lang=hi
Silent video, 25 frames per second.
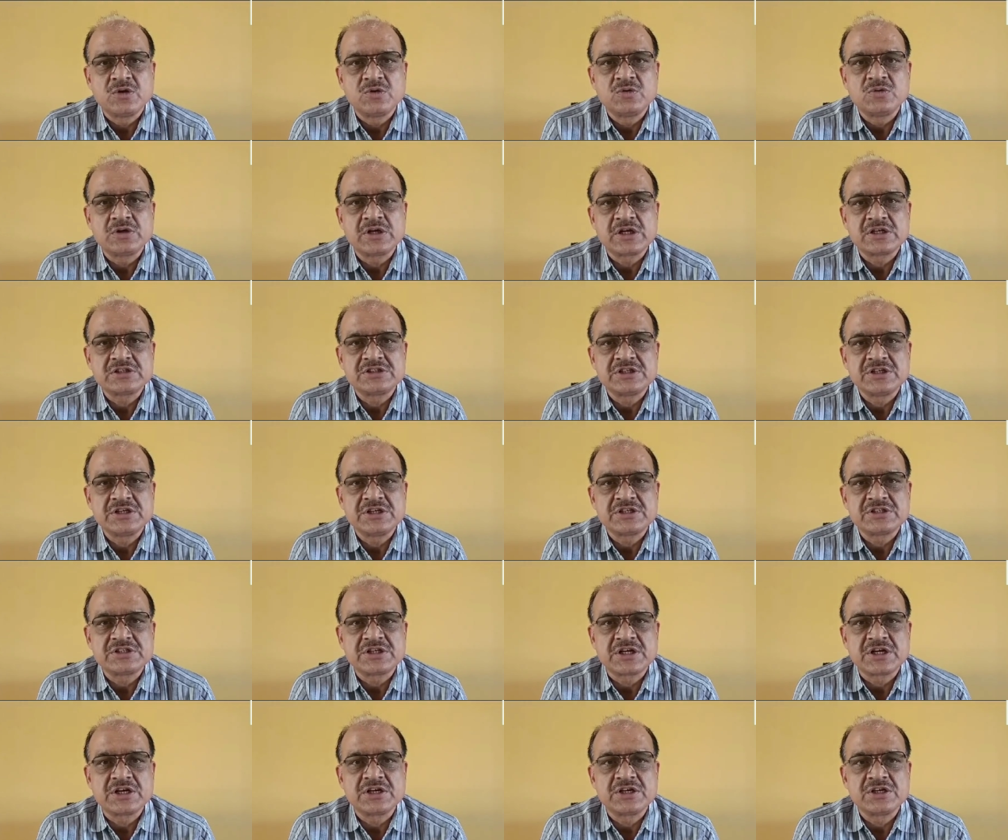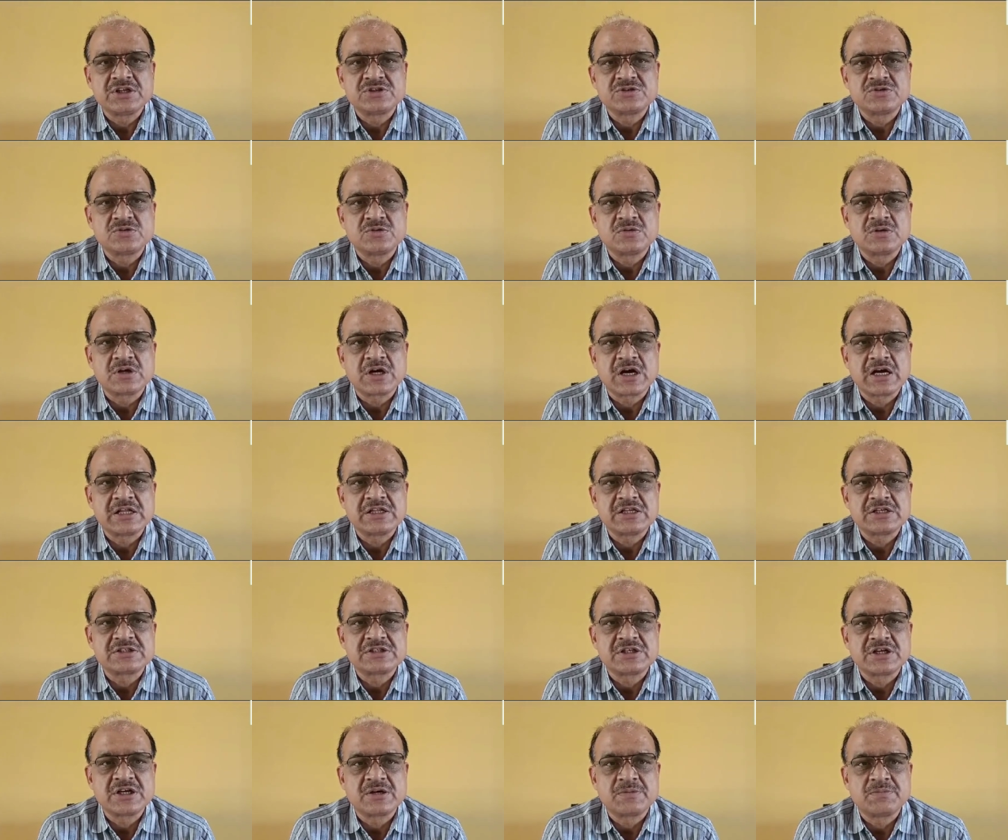रुंगटा सीनियर सेकेंडरी स्कूल
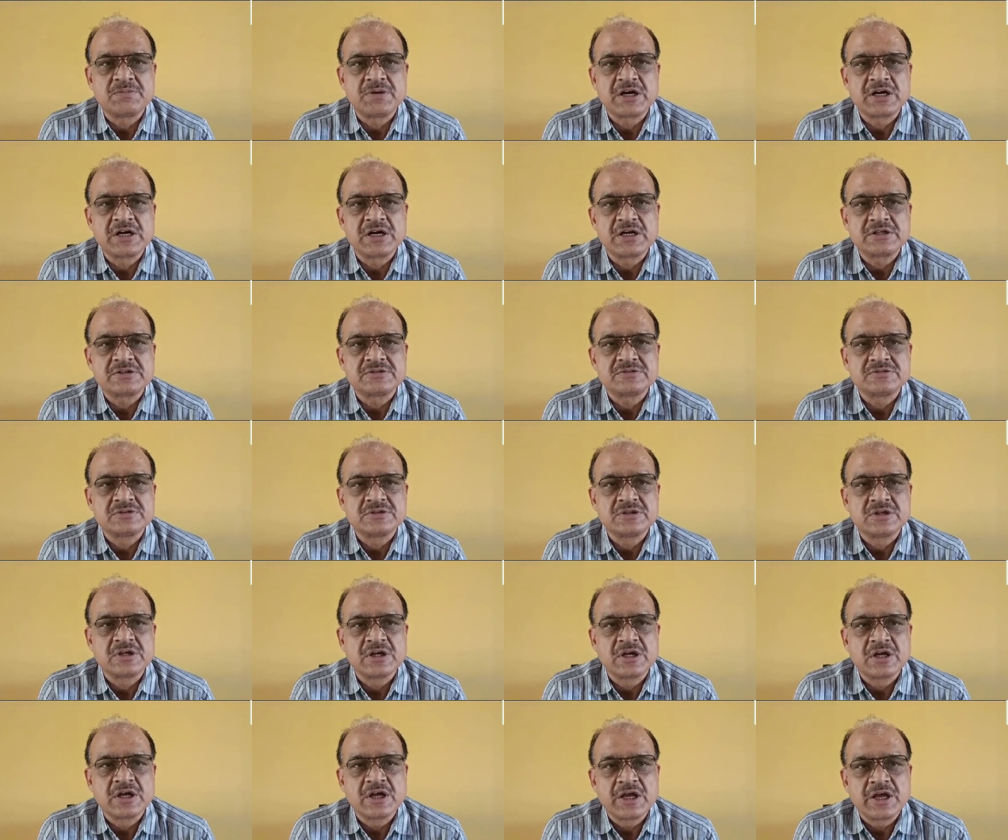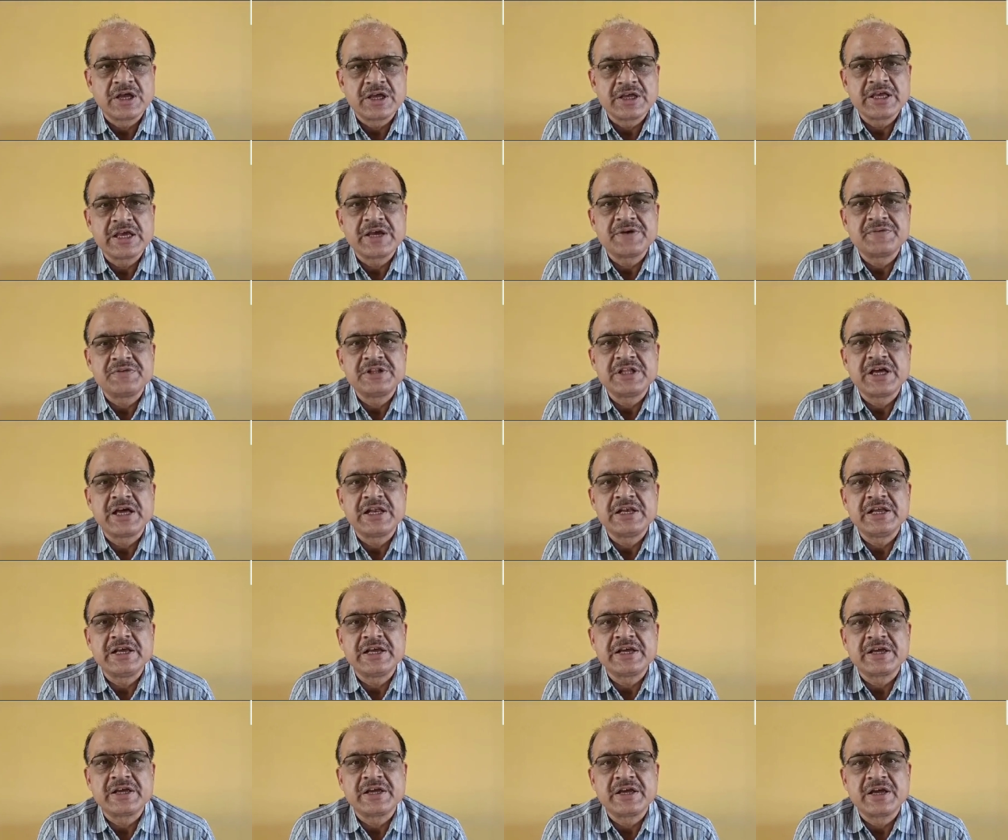आदर्श नगर बगड़ यह
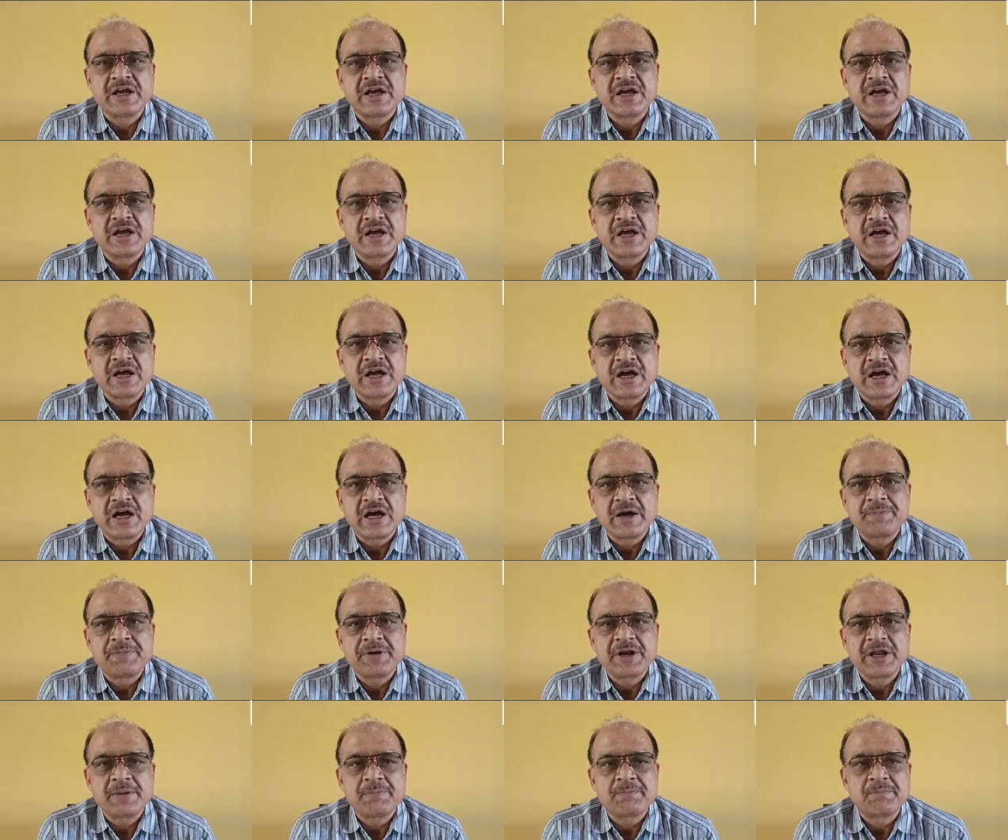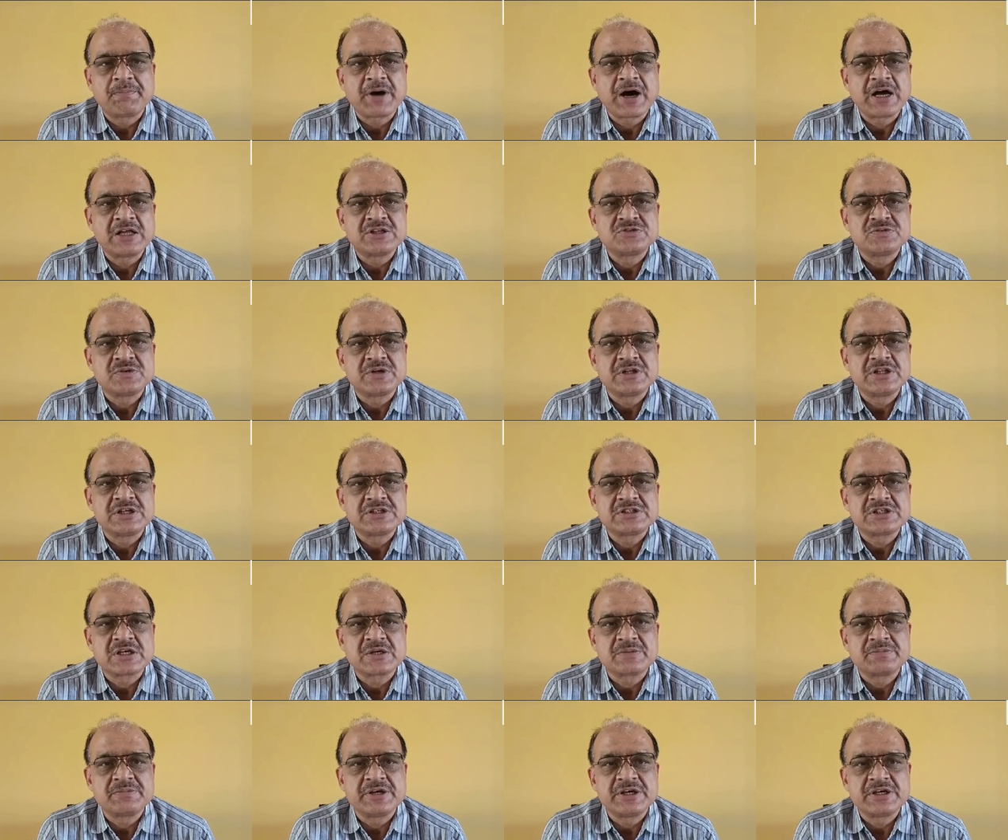विद्यालय अपने पाँचवें
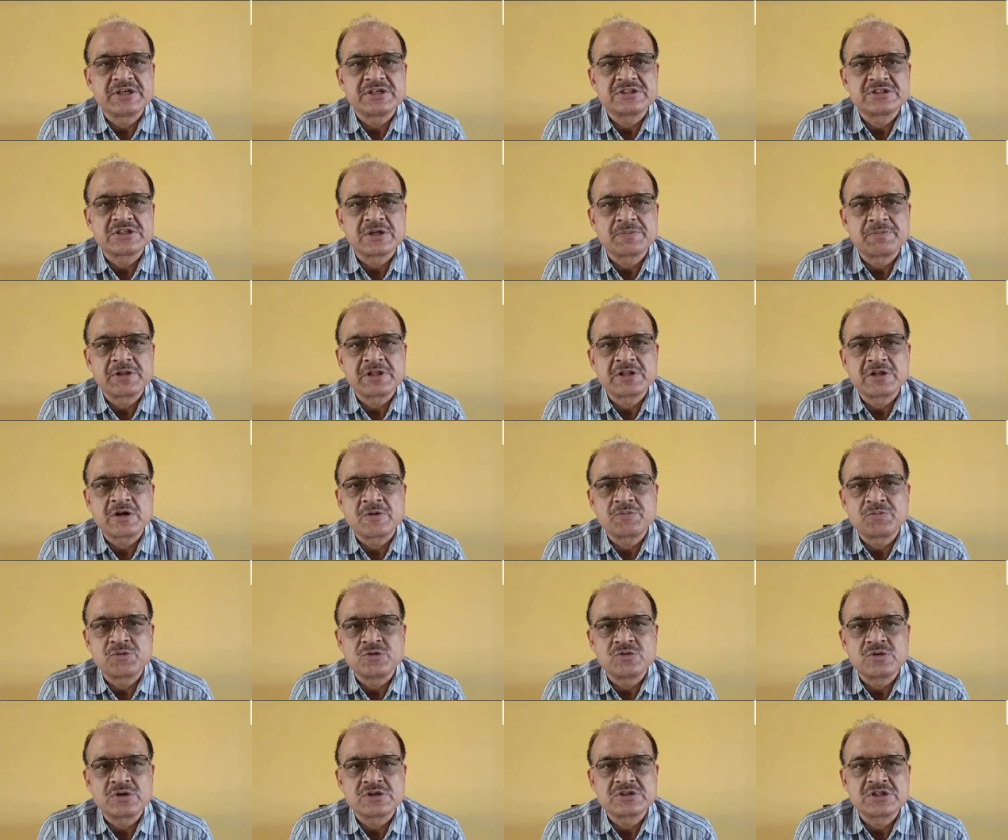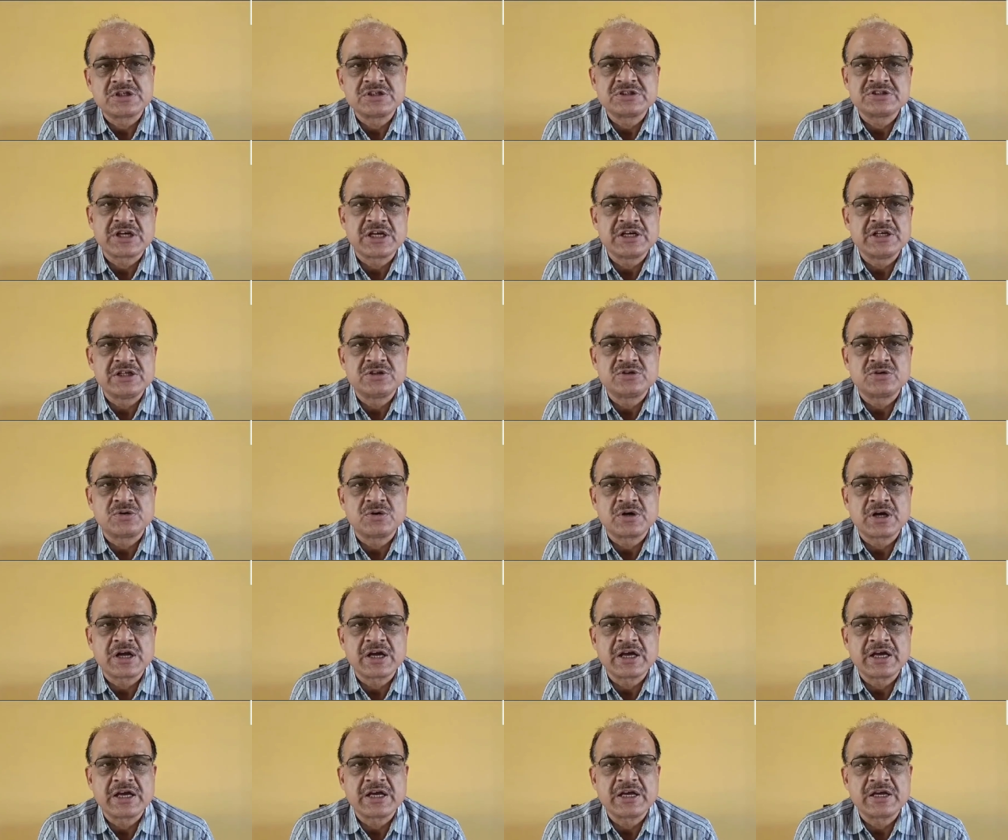दशक में सफलतापूर्वक संचालित हो
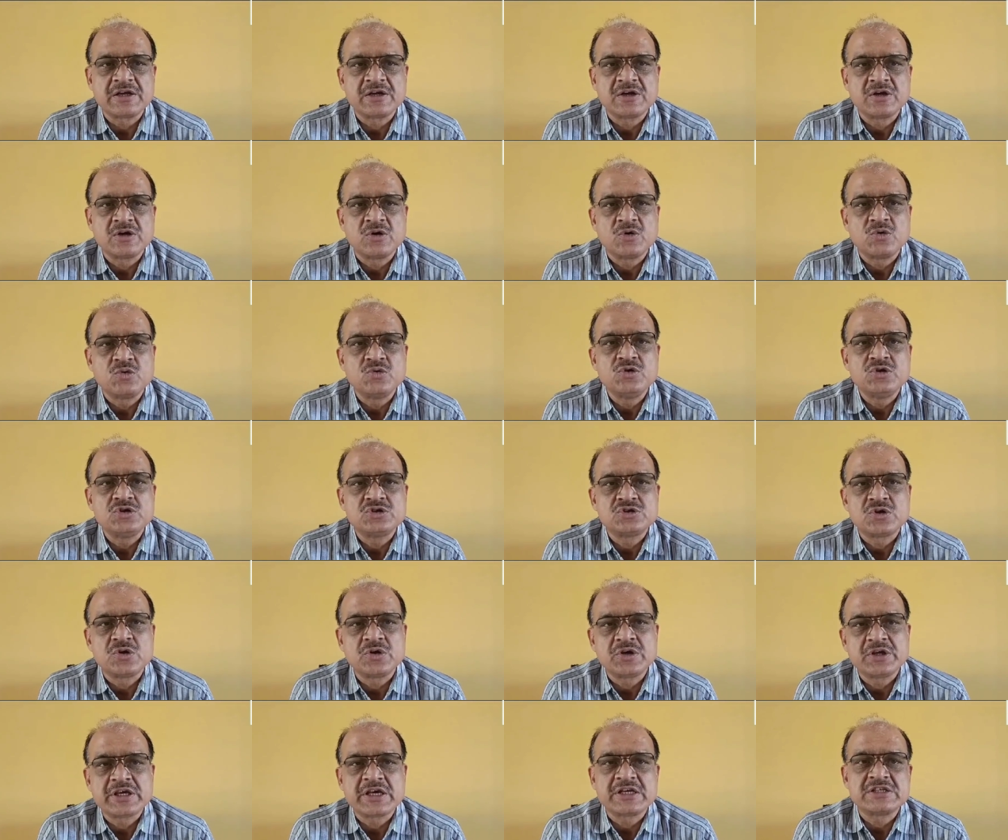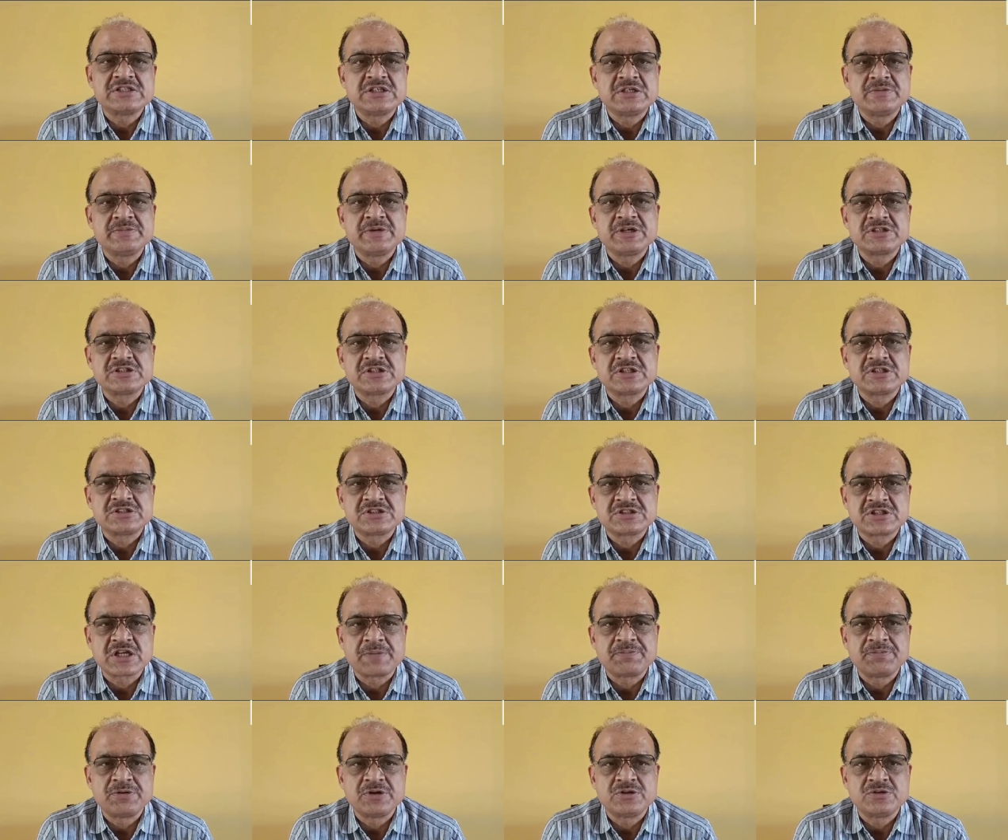रहा है उन्नीस में से
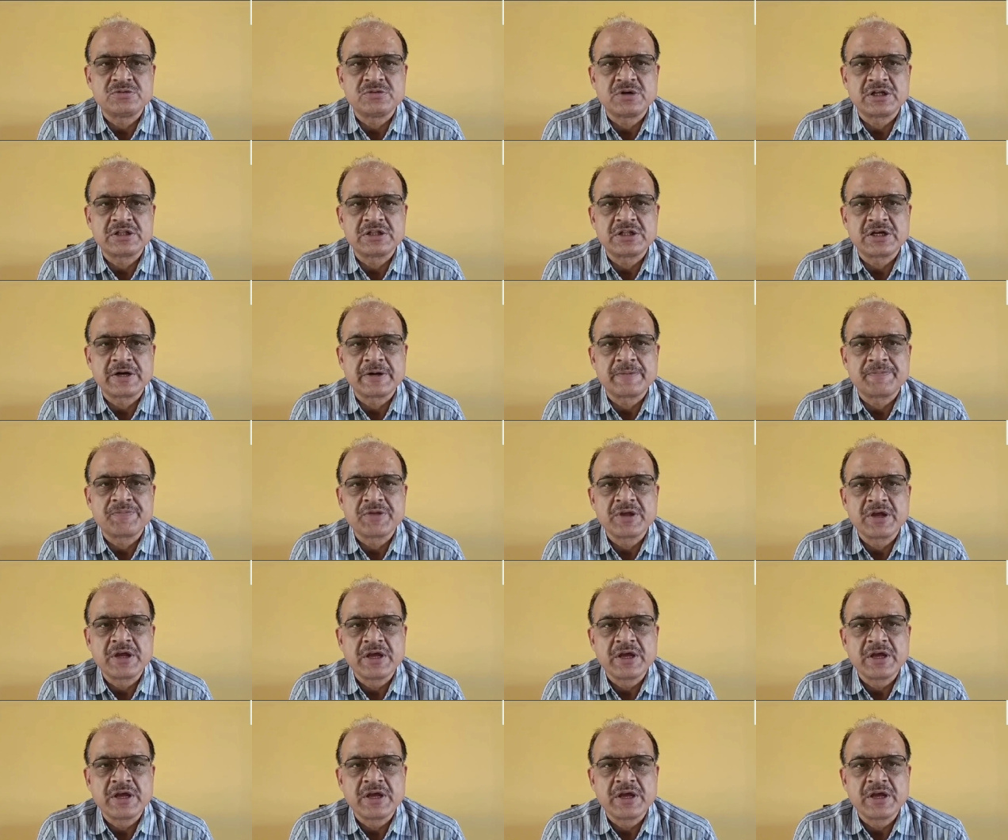स्थापित हुआ था